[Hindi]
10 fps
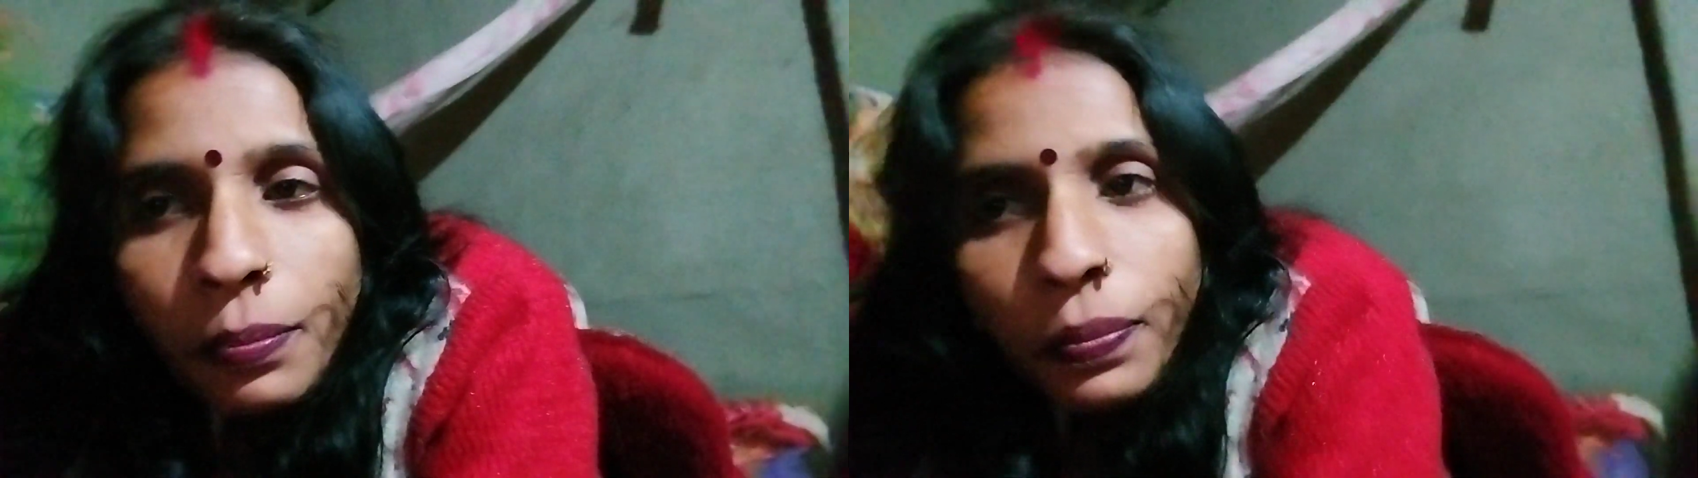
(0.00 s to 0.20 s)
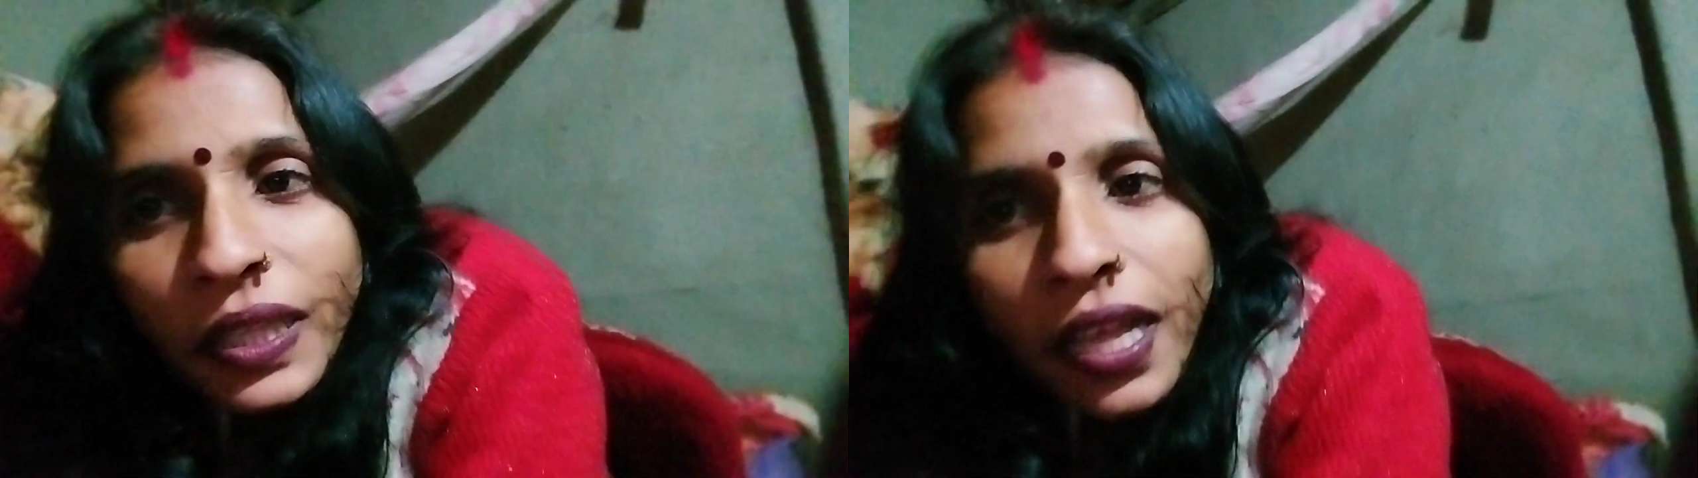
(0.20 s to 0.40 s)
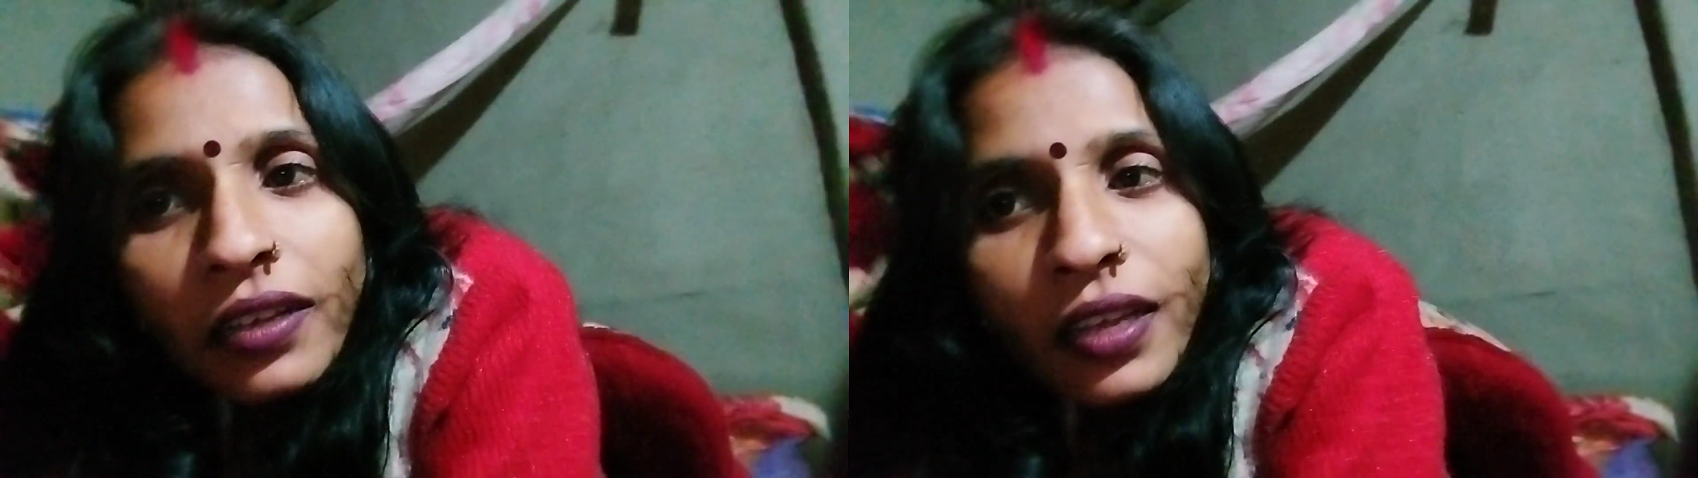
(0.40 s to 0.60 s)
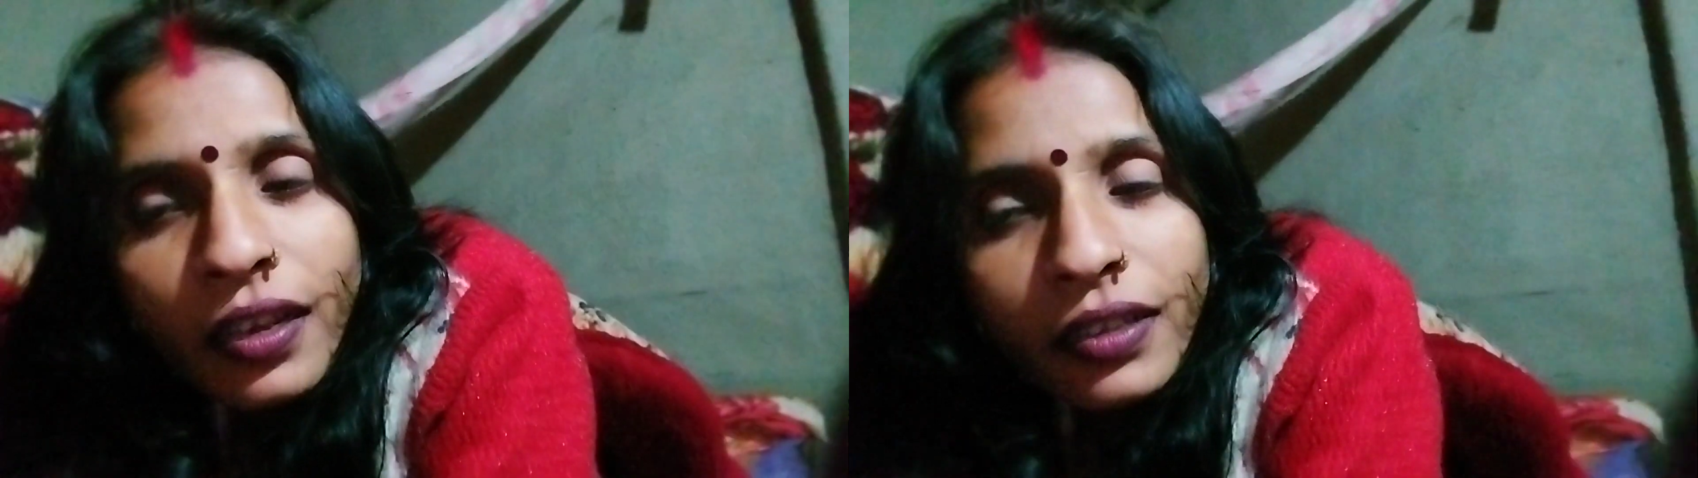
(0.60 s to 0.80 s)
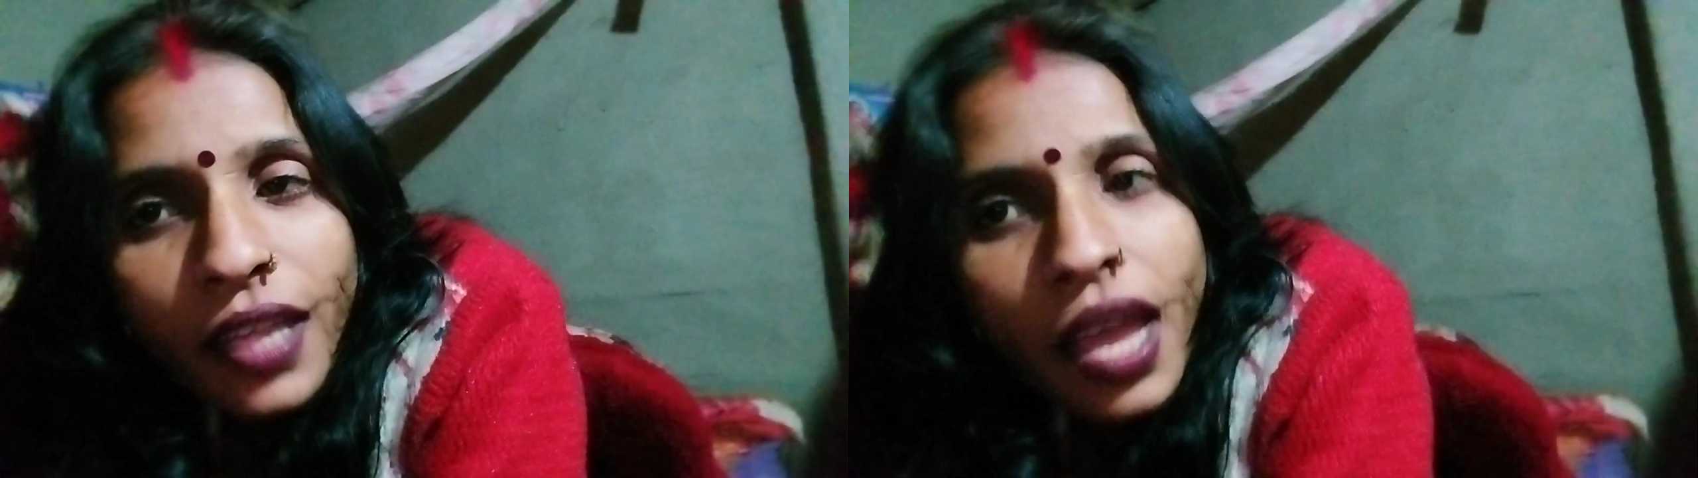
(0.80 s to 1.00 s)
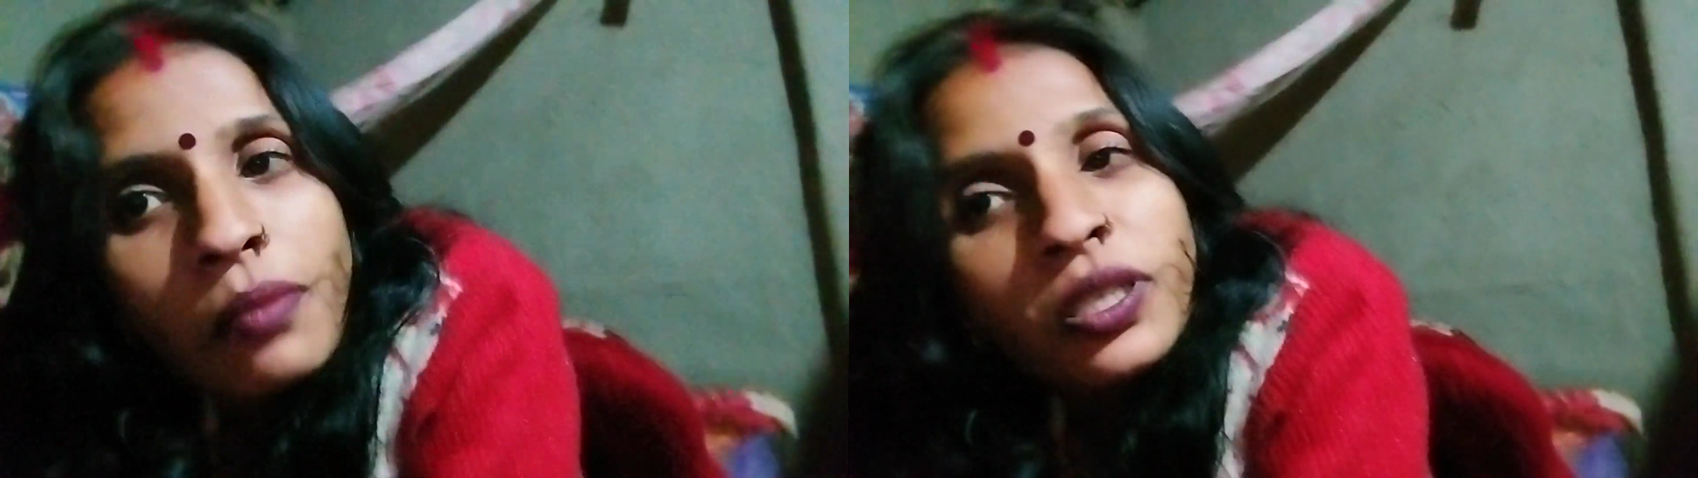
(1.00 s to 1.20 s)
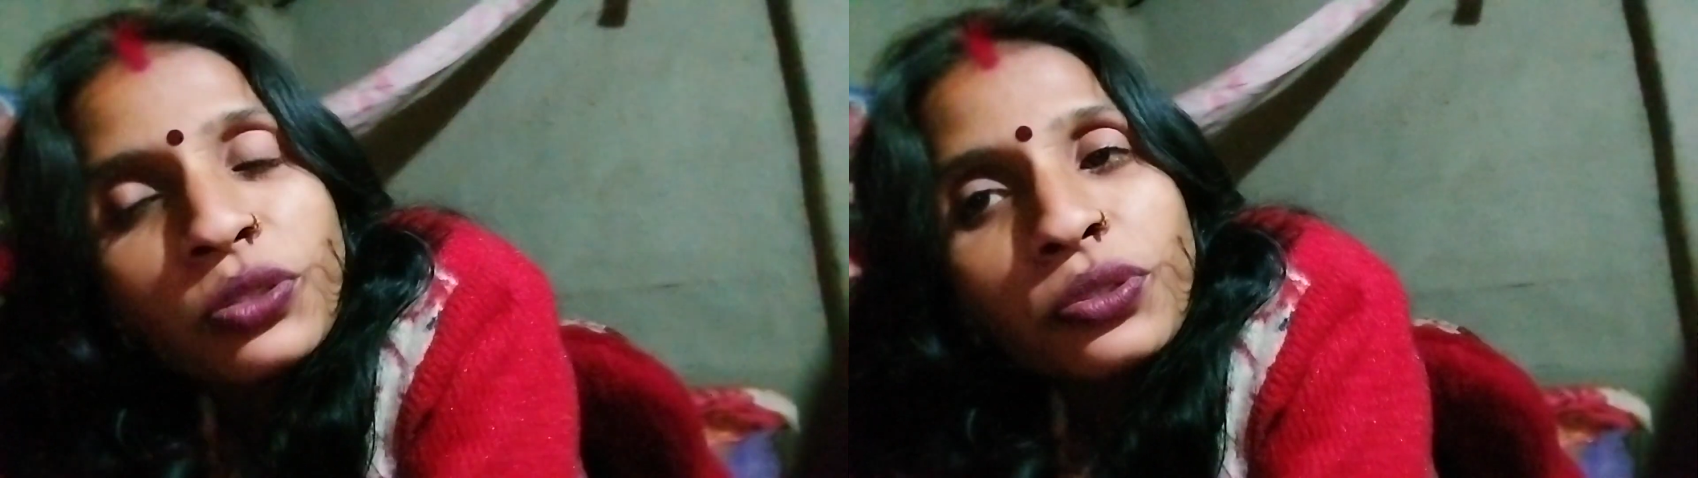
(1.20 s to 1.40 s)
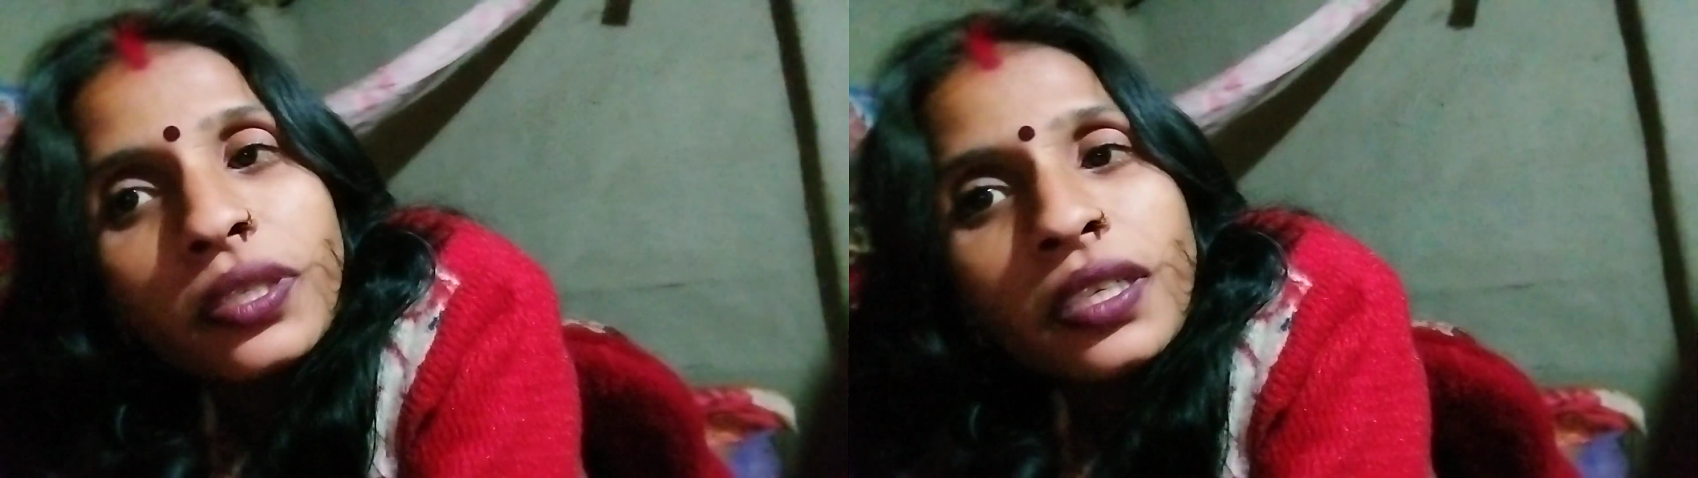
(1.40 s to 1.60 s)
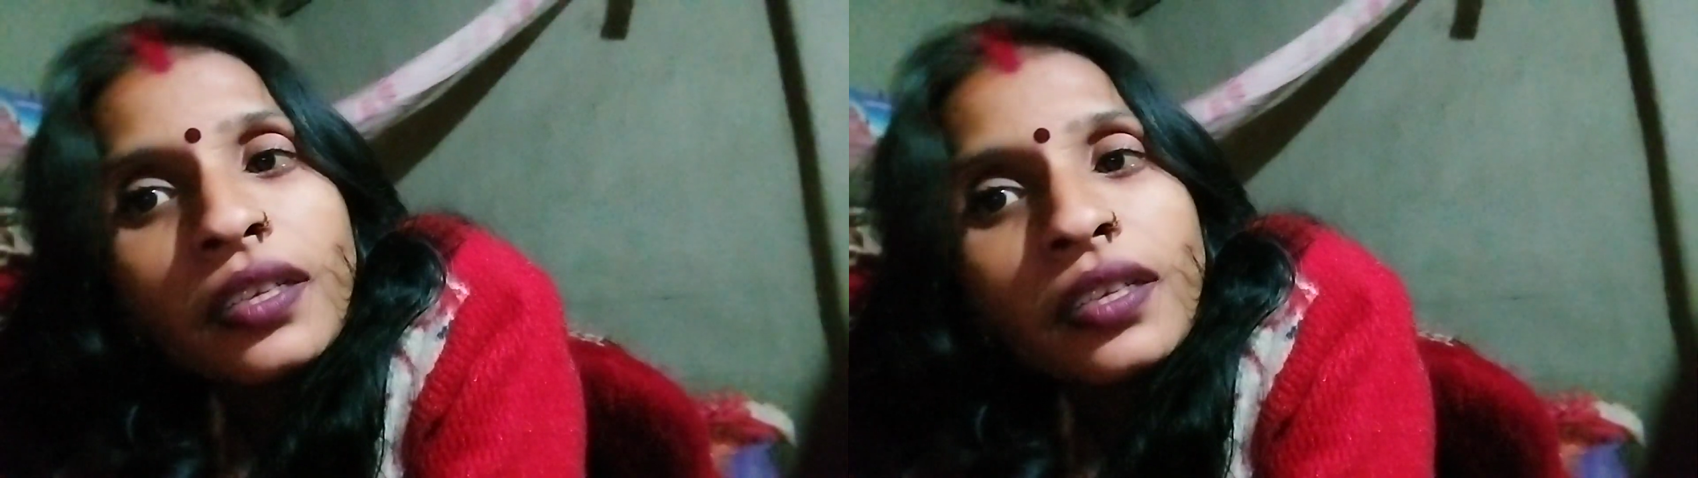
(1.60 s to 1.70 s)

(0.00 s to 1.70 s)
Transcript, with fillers: पता नहीं लगता है मंजूरे